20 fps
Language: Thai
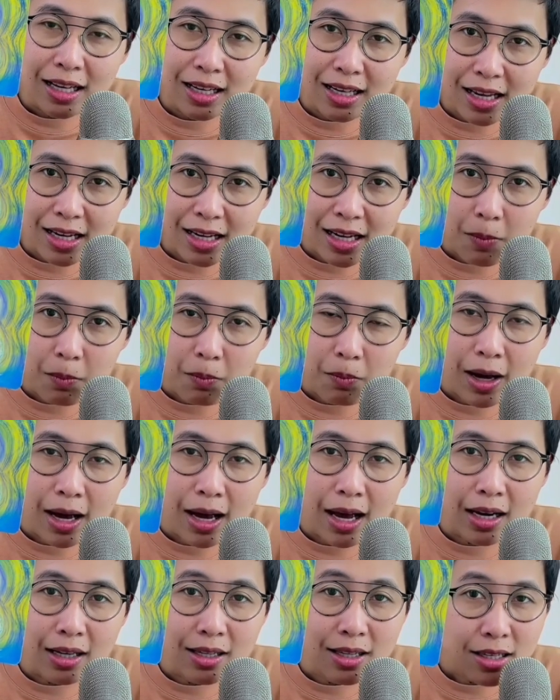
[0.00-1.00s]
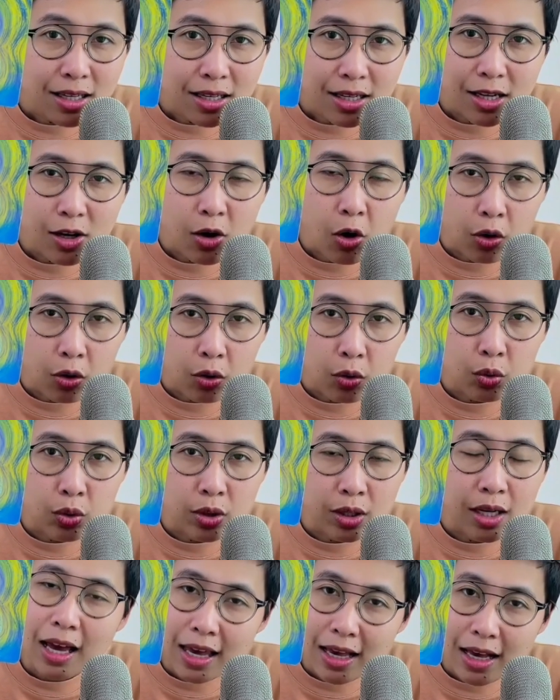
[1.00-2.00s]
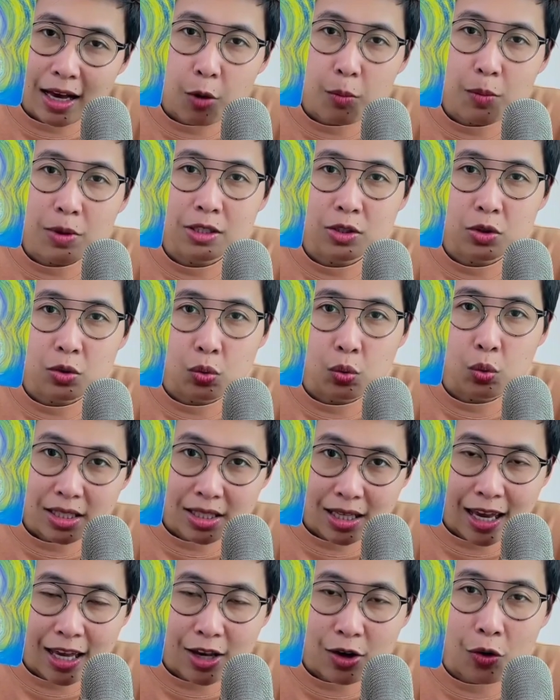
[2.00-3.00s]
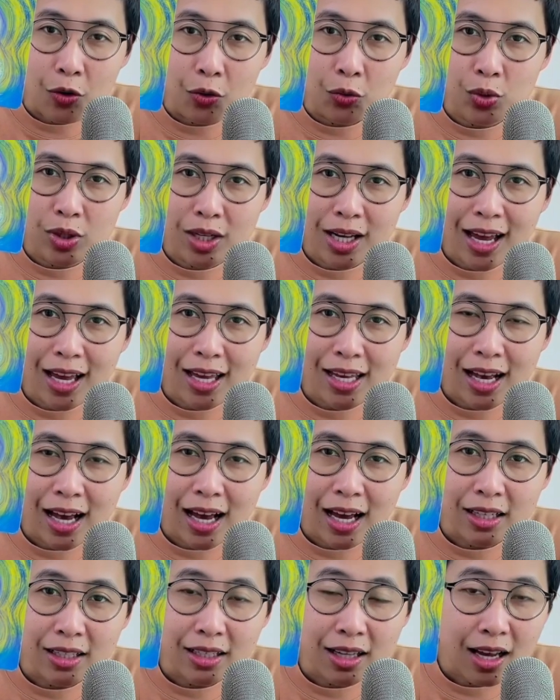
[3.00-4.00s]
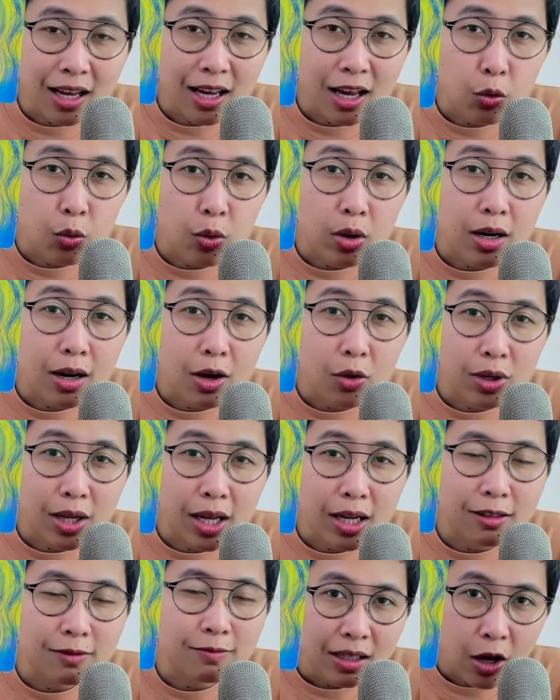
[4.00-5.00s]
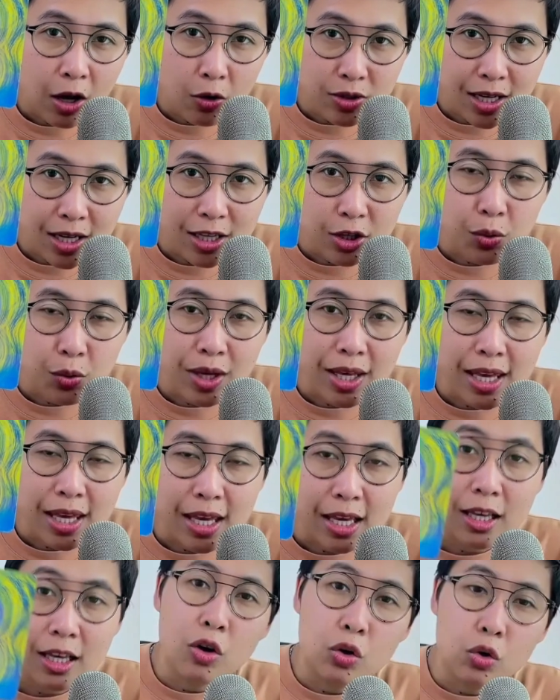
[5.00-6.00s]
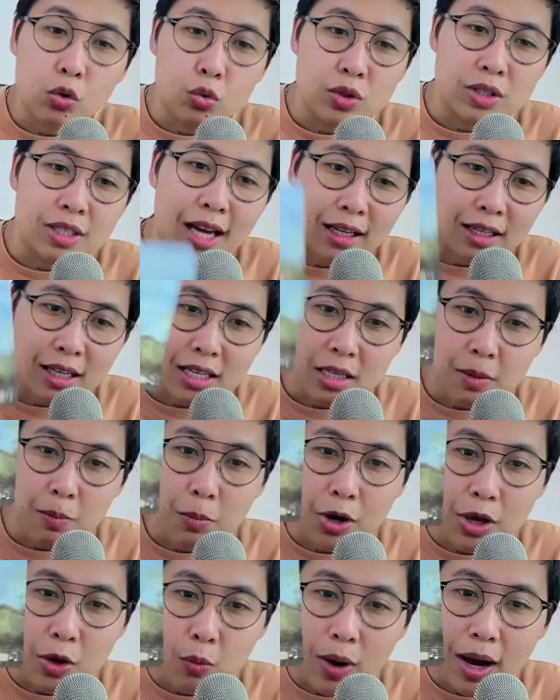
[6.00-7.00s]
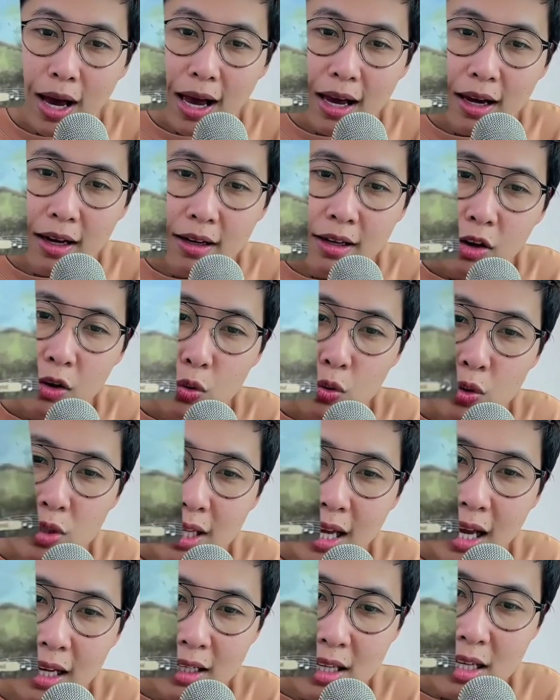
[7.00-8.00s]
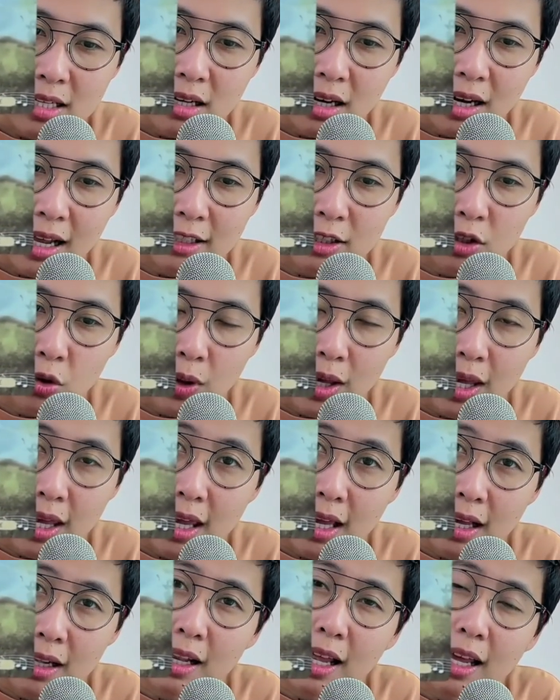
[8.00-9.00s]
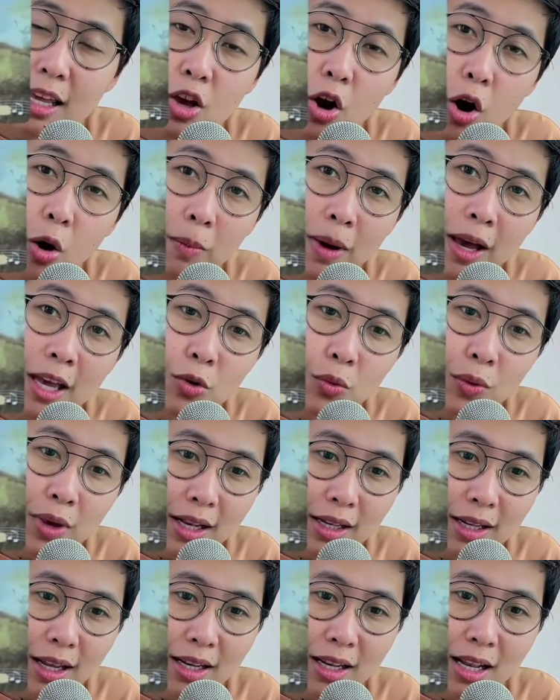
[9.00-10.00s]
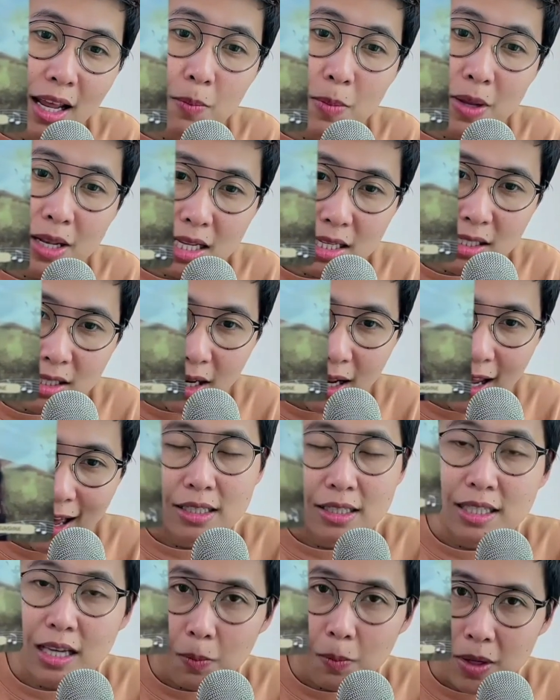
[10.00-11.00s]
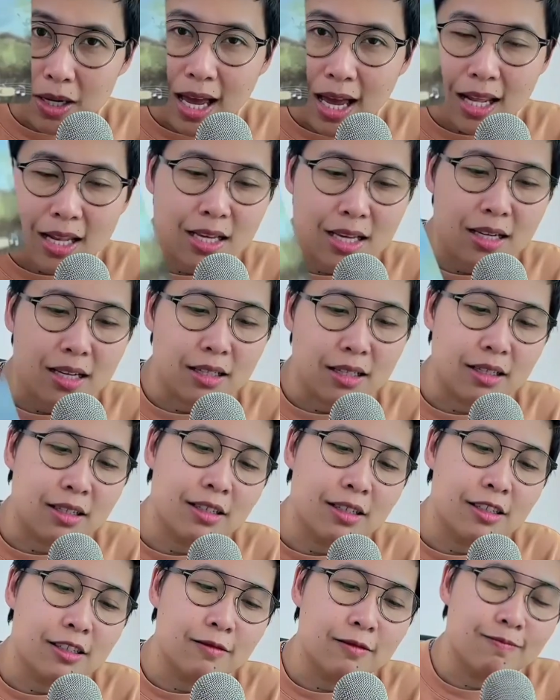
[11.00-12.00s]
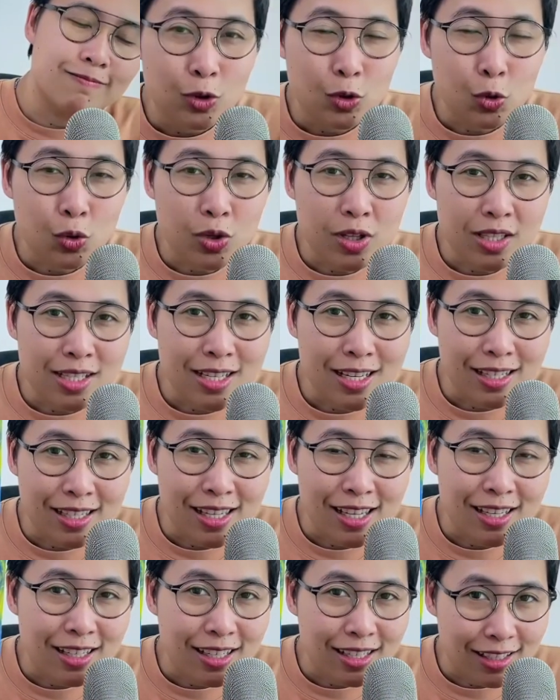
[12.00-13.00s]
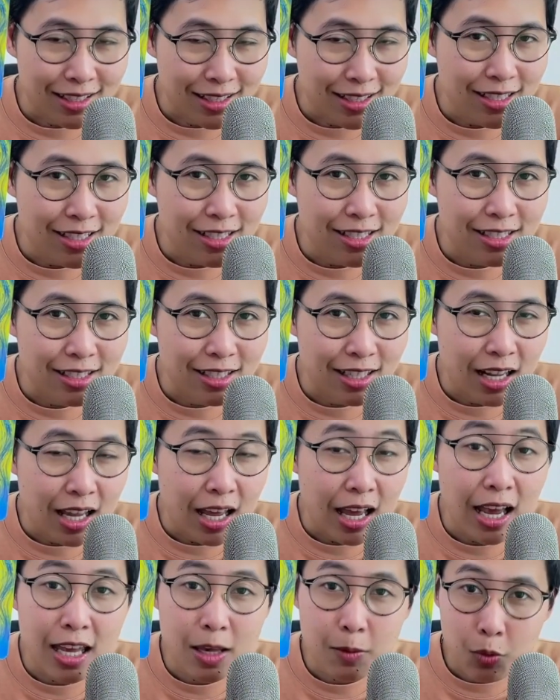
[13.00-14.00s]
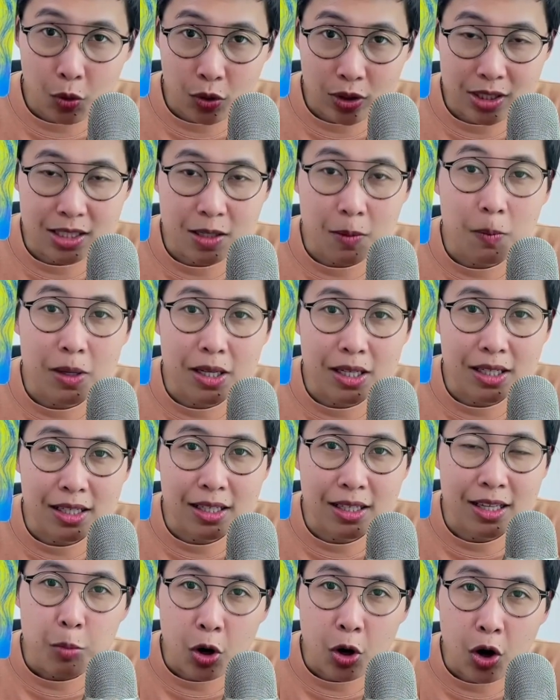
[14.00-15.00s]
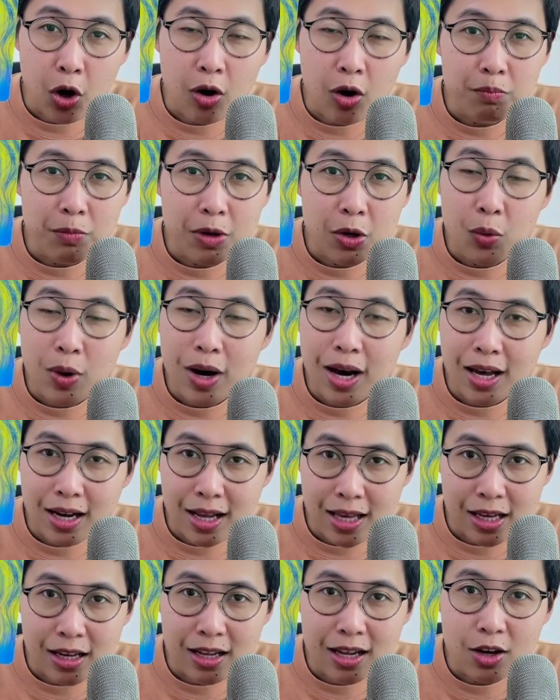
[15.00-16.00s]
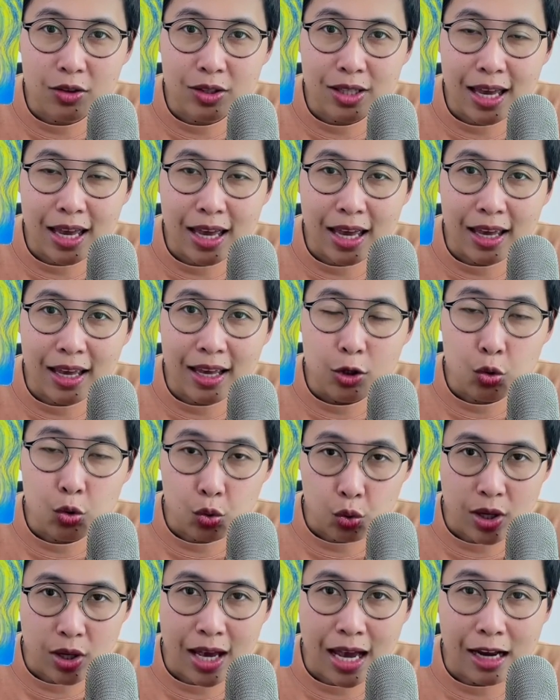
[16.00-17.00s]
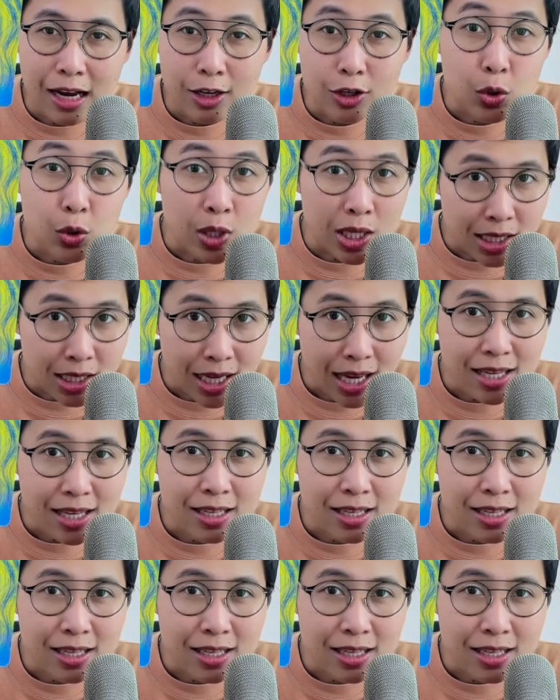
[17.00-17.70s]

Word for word: ได้นำพาเรื่องดีๆของคุณให้เข้ามาสู่ใจของคุณได้ค่ะถ้าหากว่าเรานั้นเข้าใจตัวเองรู้จักที่จะปล่อยวางรู้จักที่จะรักตัวเองและยอมให้ตัวเองนั้นได้เป็นอิสระจากปัญหาที่เกิดขึ้นทุกสิ่งที่เกิดขึ้นให้ผลเสมอเพราะไม่ว่าอะไรก็แล้วแต่ทุกอย่างอยู่ที่ใจ